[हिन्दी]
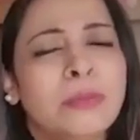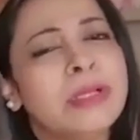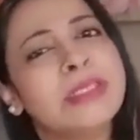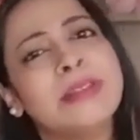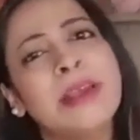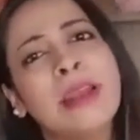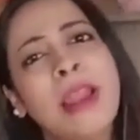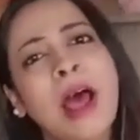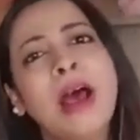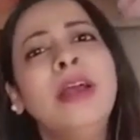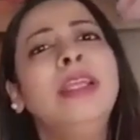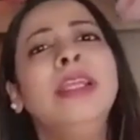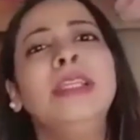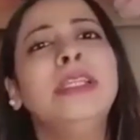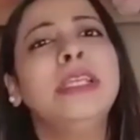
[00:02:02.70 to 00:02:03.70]
बस सलाह
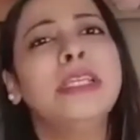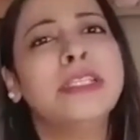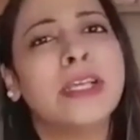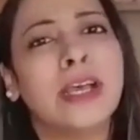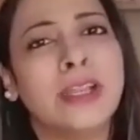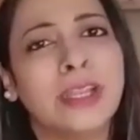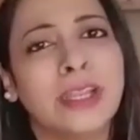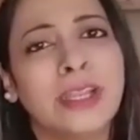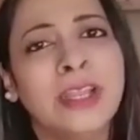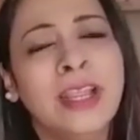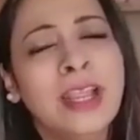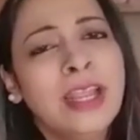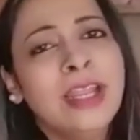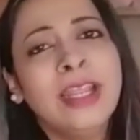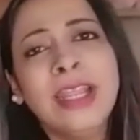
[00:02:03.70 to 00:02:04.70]
ही दिए जा रहे हैं
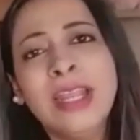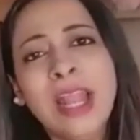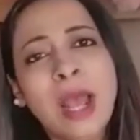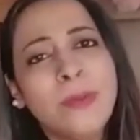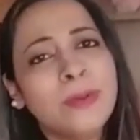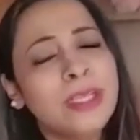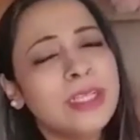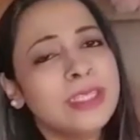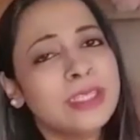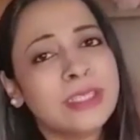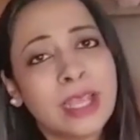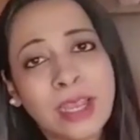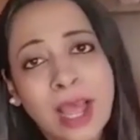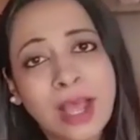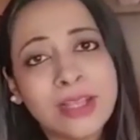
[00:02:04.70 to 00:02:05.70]
लेकिन आपकी
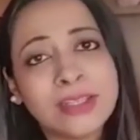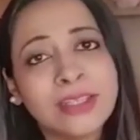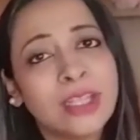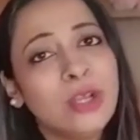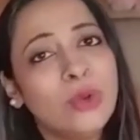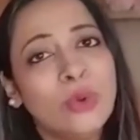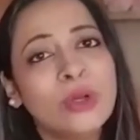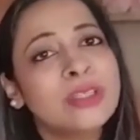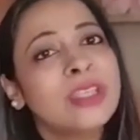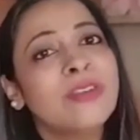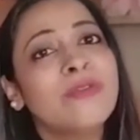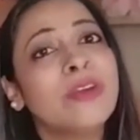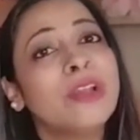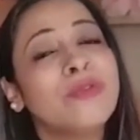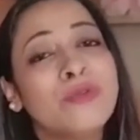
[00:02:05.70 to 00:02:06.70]
सलाह से लोग
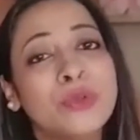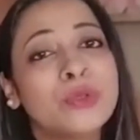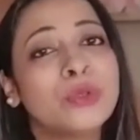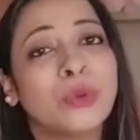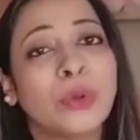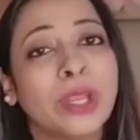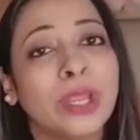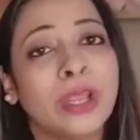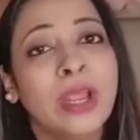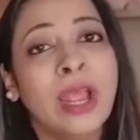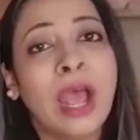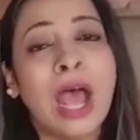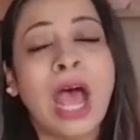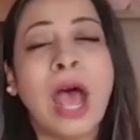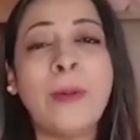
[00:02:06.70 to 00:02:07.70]
सिर्फ कंफ्यूज हो रहे हैं
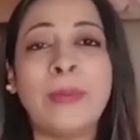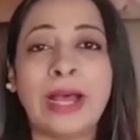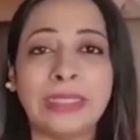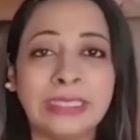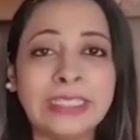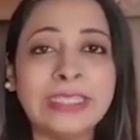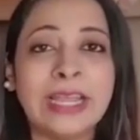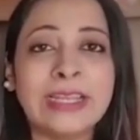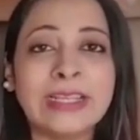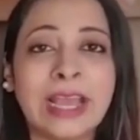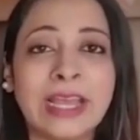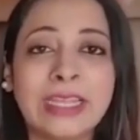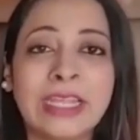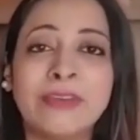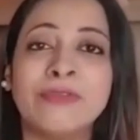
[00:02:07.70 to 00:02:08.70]
आप आधी
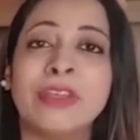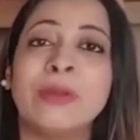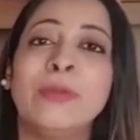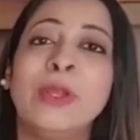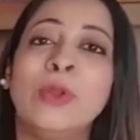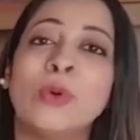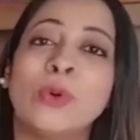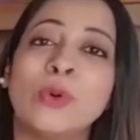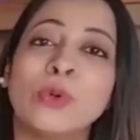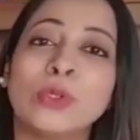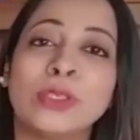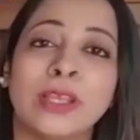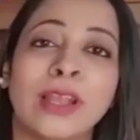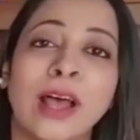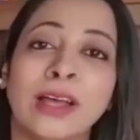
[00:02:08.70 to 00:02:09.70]
जानकारी है फिर भी लोगों को
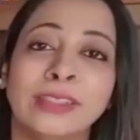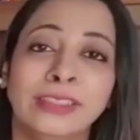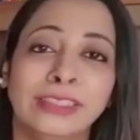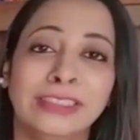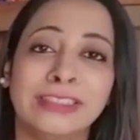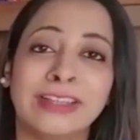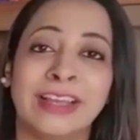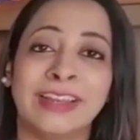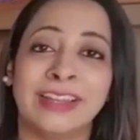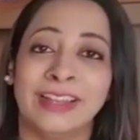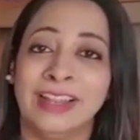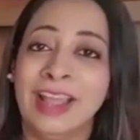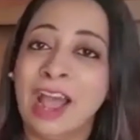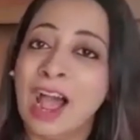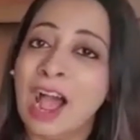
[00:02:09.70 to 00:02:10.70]
सलाह दिए जा रहे
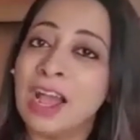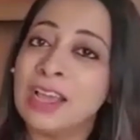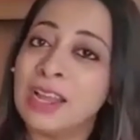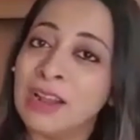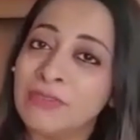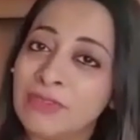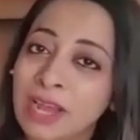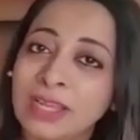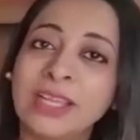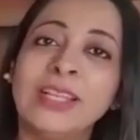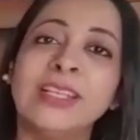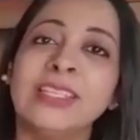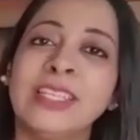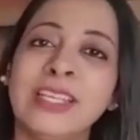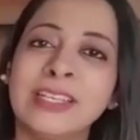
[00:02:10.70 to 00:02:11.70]
हैं अगर आप वाकई
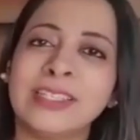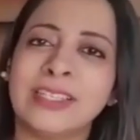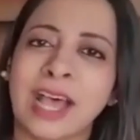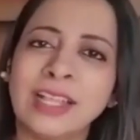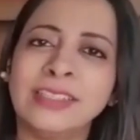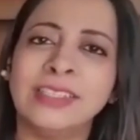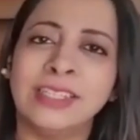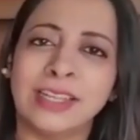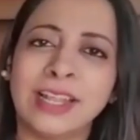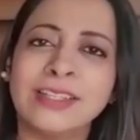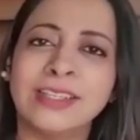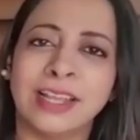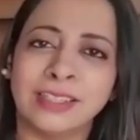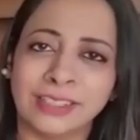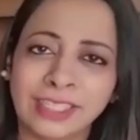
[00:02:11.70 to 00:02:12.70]
किसी का साथ देना
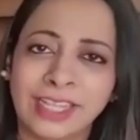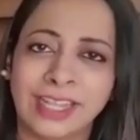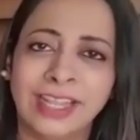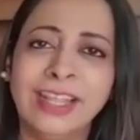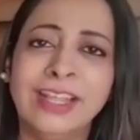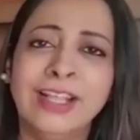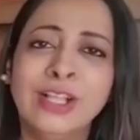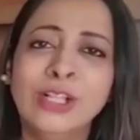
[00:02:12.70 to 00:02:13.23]
चाहते हैं